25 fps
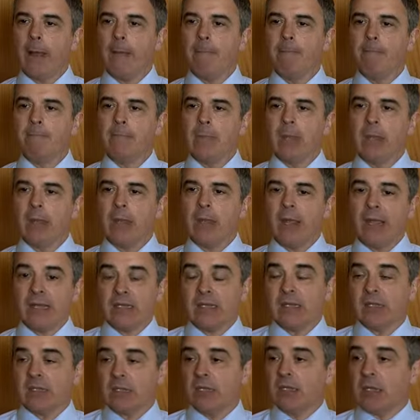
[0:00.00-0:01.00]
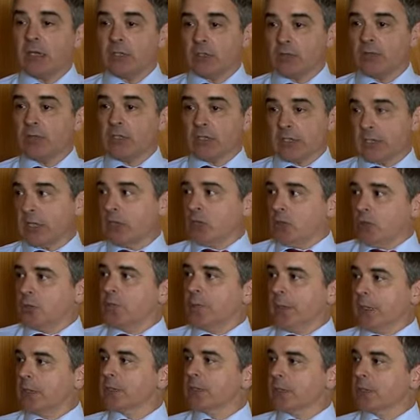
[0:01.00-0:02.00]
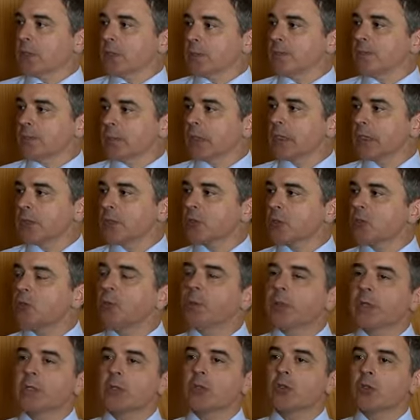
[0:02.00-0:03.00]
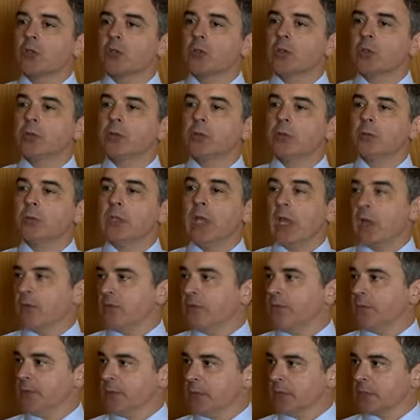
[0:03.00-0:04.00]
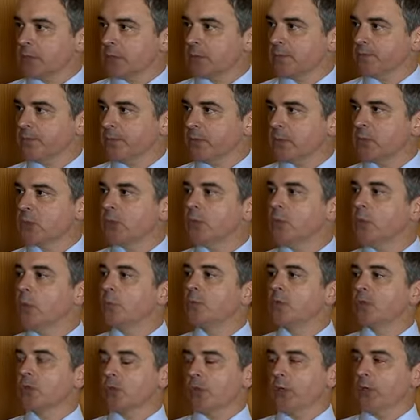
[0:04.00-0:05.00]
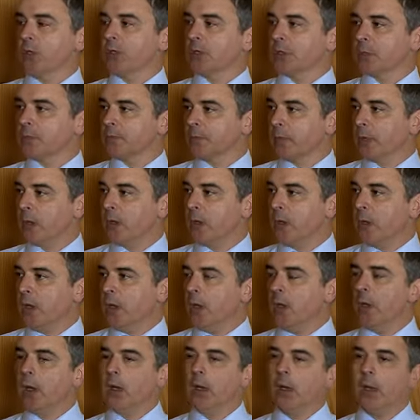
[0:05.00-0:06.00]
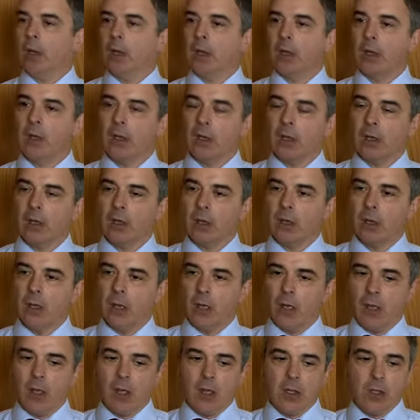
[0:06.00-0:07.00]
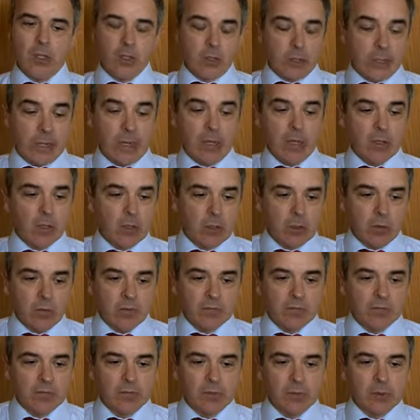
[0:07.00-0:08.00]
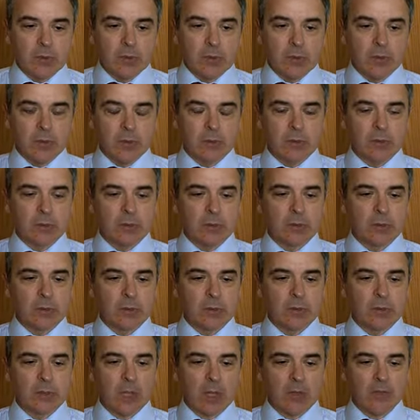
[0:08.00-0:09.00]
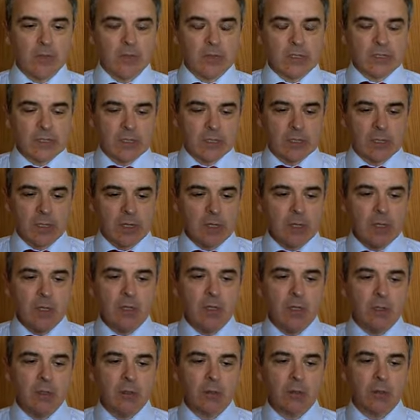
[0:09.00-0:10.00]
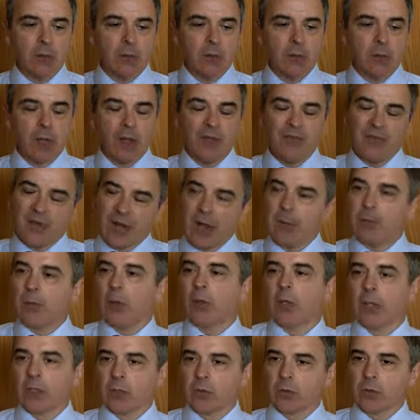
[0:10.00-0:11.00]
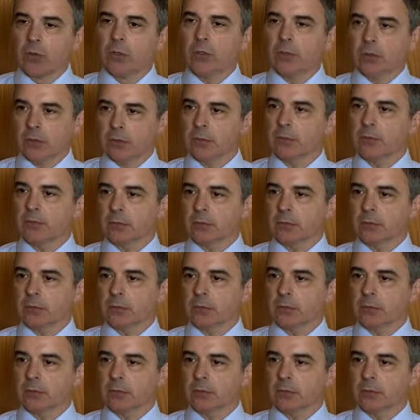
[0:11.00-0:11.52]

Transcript: um, essa cinta às vezes traz surpresas, quer dizer, surpresas sobretudo de ênfases, de opções. Uh, e creio que houve, talvez aqui, haverá para o leitor,